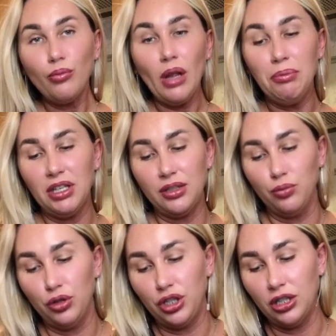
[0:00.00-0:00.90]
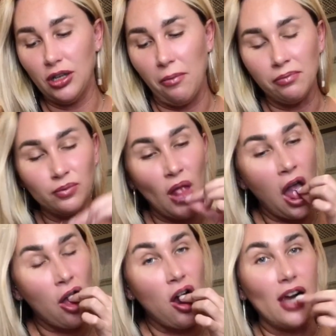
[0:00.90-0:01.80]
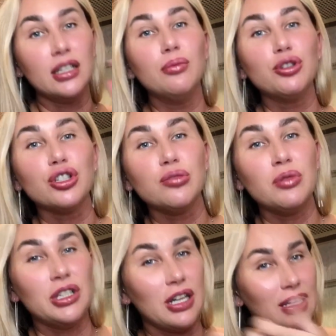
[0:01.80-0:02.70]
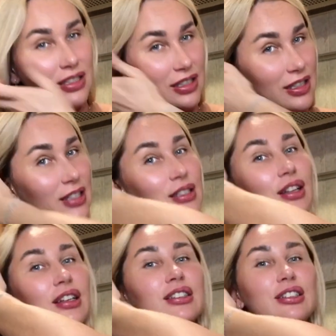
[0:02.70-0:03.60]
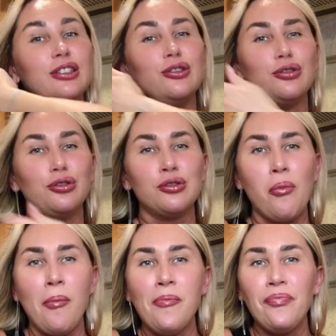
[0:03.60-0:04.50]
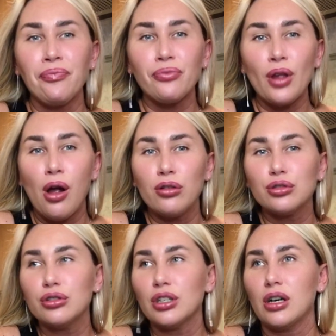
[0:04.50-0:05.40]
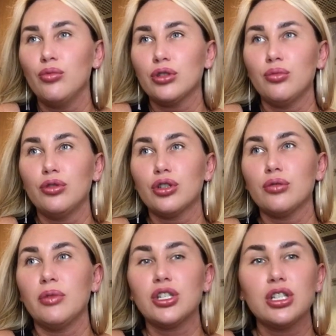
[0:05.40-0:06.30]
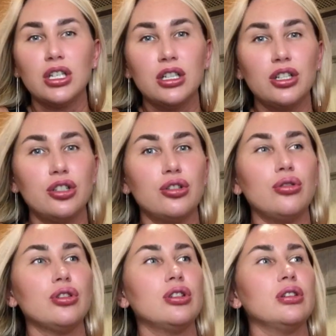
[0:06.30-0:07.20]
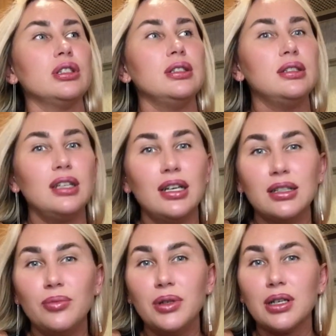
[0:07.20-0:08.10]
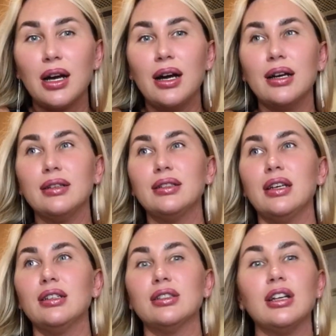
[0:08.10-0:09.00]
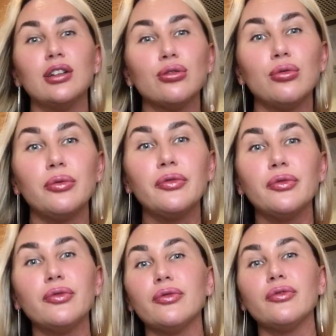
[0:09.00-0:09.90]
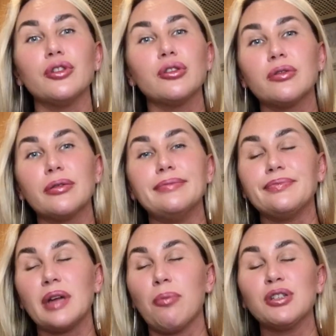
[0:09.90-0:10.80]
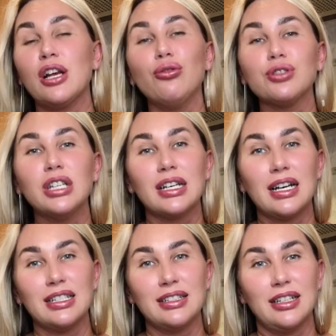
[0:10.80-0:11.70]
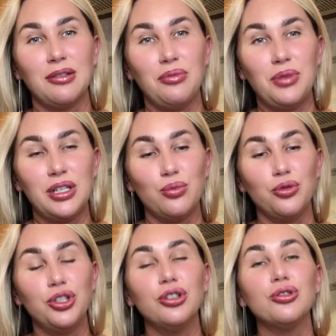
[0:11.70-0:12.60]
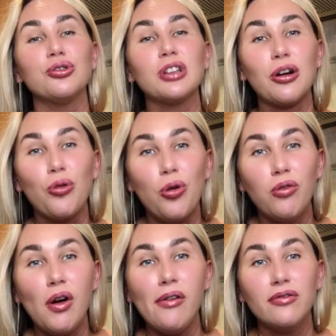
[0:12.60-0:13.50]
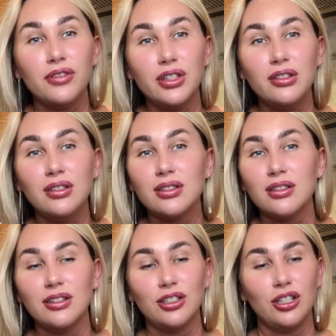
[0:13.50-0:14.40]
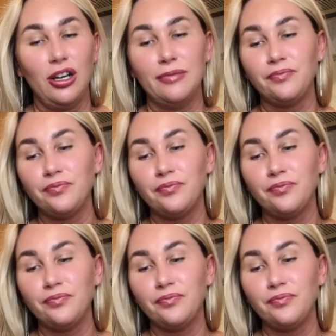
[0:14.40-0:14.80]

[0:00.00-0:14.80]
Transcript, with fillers: Месть мужчины, она может быть разной, да, согласитесь. То есть кто-то кому-то, может, машины жжет, а, детей отбирает, я не знаю, ну, вот абсолютно разная месть мужчин, но такого вы не слышали.